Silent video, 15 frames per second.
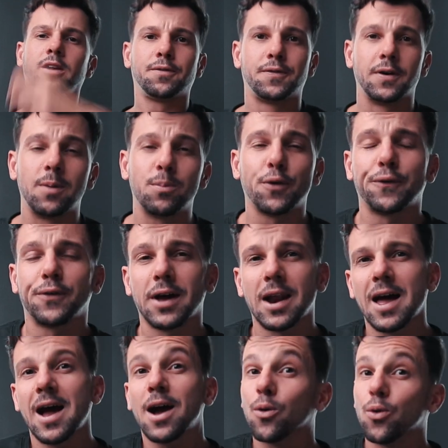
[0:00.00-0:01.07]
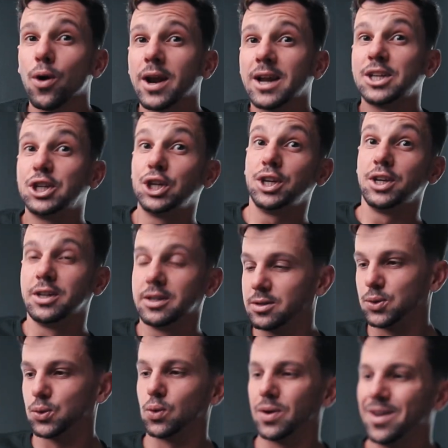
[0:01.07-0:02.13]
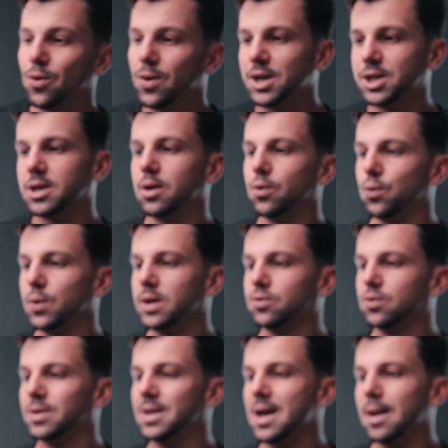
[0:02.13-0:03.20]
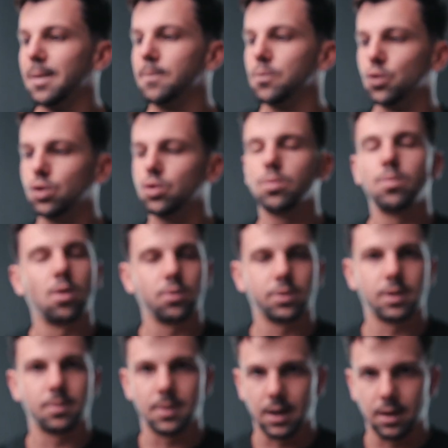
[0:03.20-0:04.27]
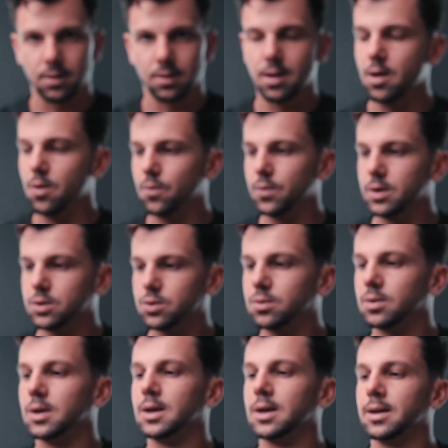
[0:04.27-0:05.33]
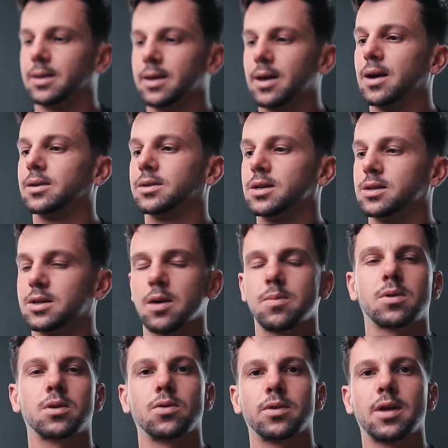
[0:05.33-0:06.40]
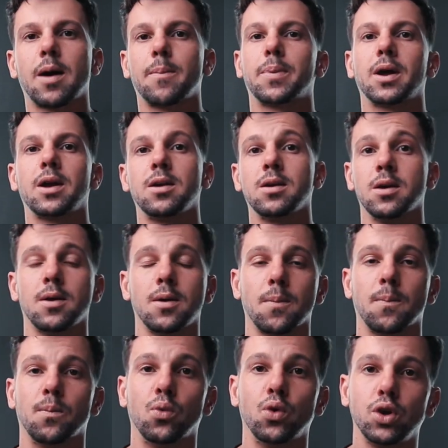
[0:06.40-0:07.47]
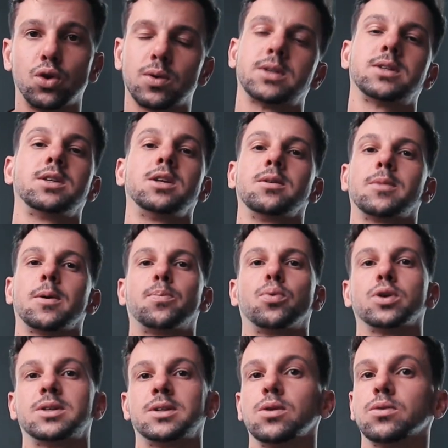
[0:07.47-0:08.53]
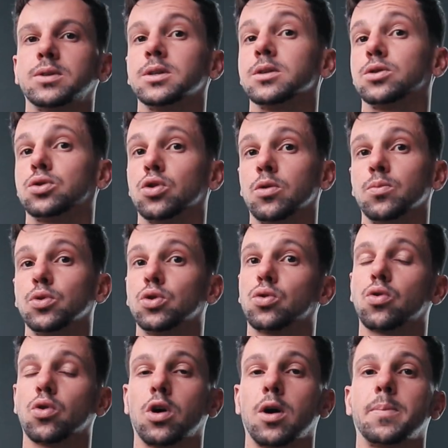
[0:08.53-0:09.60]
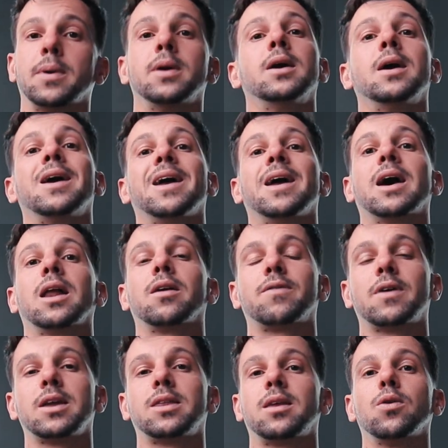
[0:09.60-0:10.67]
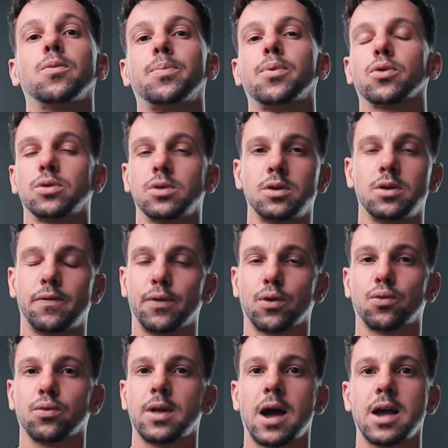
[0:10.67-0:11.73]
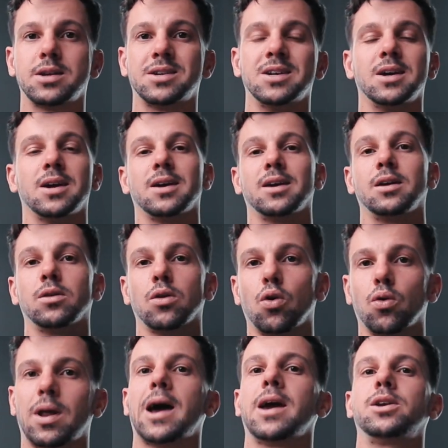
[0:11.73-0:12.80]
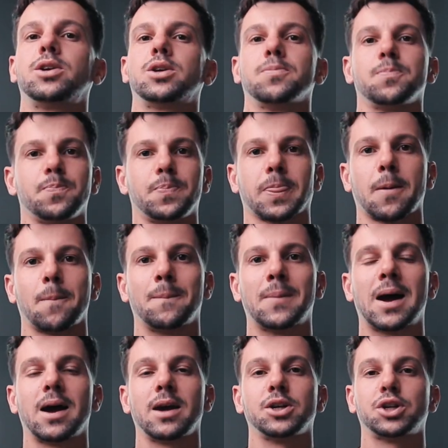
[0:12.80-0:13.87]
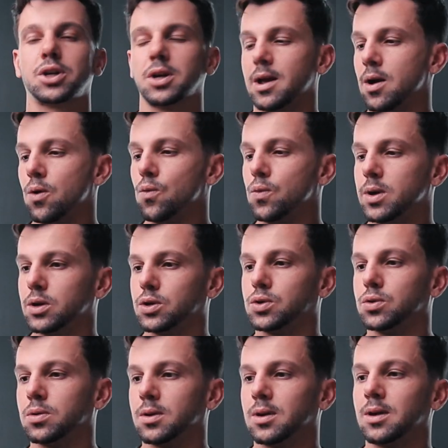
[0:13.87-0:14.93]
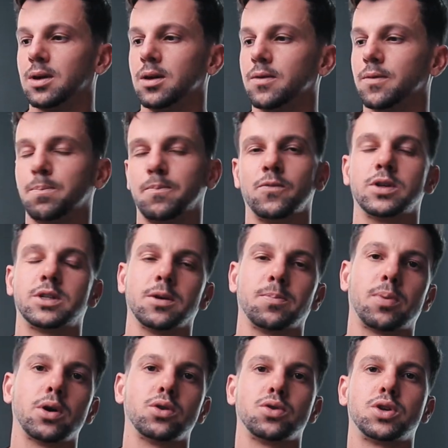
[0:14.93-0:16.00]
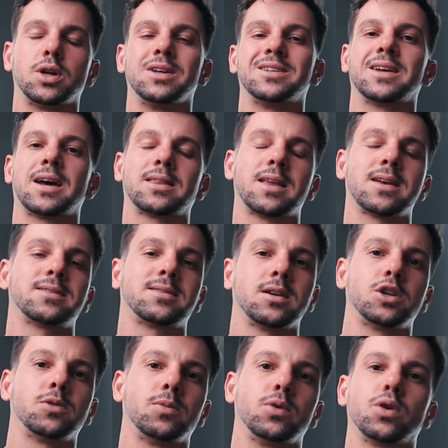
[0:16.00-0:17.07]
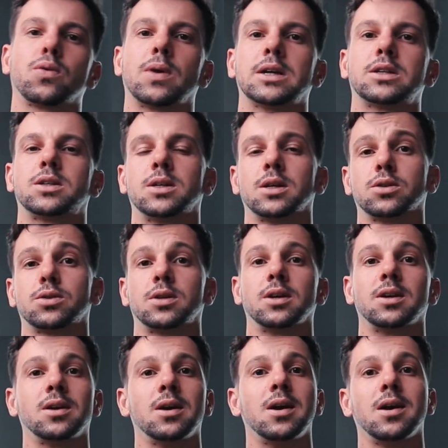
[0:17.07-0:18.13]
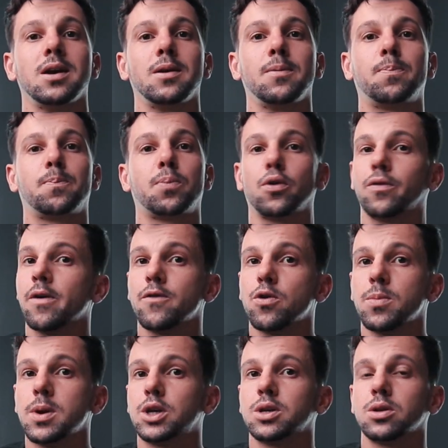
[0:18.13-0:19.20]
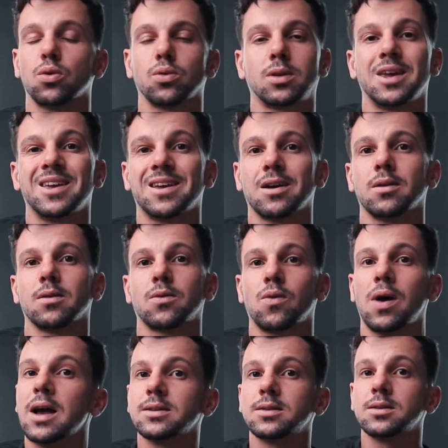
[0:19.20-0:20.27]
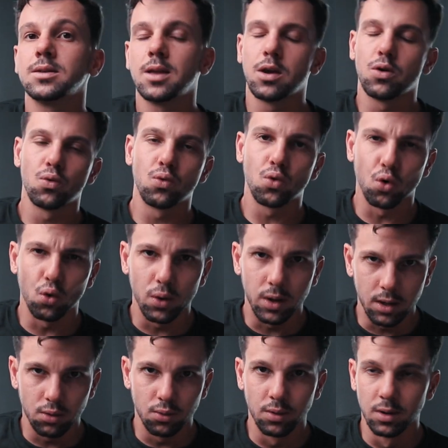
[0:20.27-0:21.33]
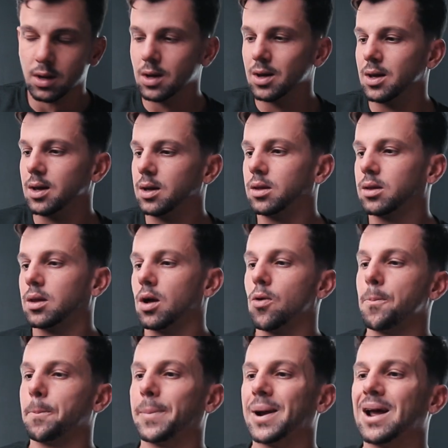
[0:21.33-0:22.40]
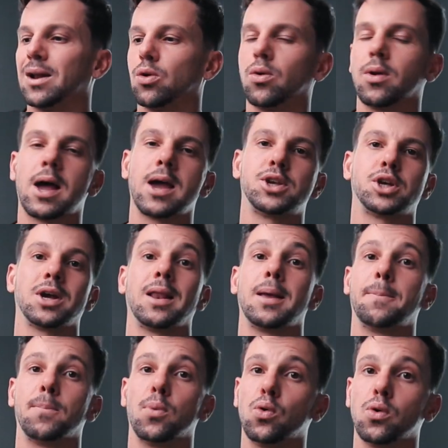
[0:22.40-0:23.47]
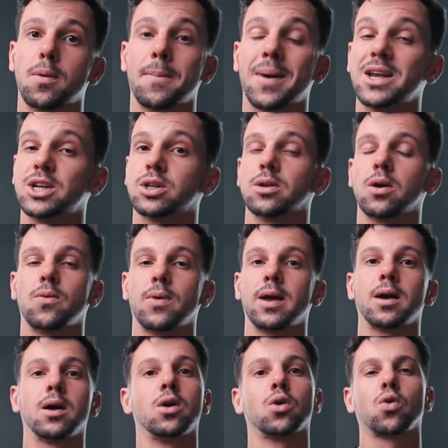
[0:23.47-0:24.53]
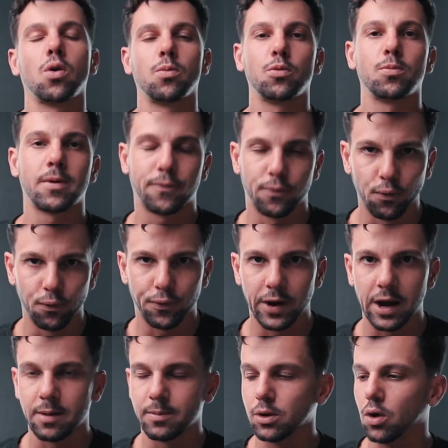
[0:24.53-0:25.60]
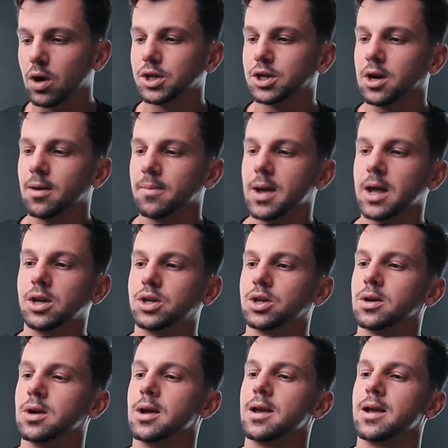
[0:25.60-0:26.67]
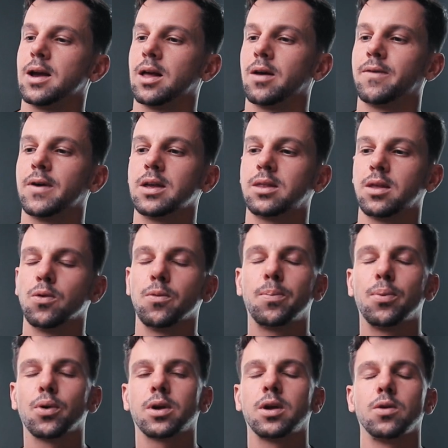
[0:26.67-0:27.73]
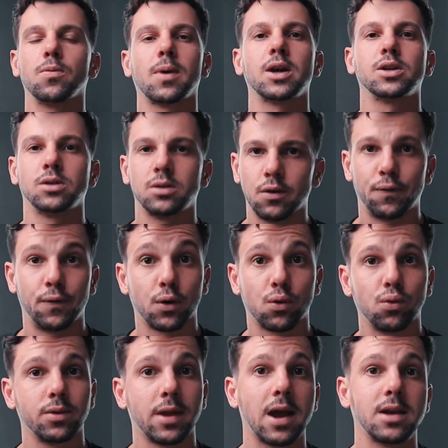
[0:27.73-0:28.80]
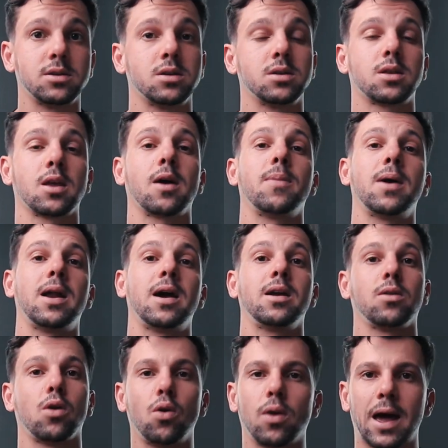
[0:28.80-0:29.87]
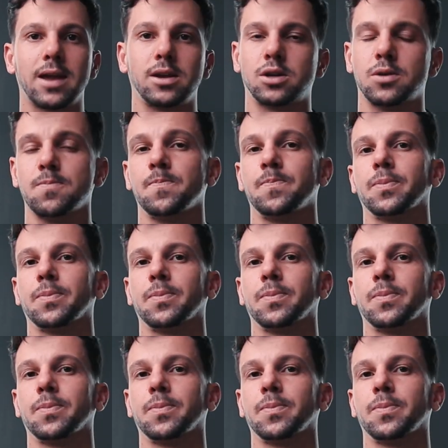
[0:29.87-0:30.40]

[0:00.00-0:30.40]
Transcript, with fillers: E vamos falar agora de ISO. Eu achei o ISO dela muito bom também. É um ISO, né? A gente sabe que não dá para ir muito acima por ser um sensor muito crop. Ela vai ter um pouco de dificuldade em low light, mas é um ISO que você pode utilizar até 6400 aí e provavelmente não ter quase nenhum ruído. Então, para low light ela é boa, mas não é como uma full frame, logicamente. Ela vai ter um pouquinho mais de dificuldade de trabalhar em low light.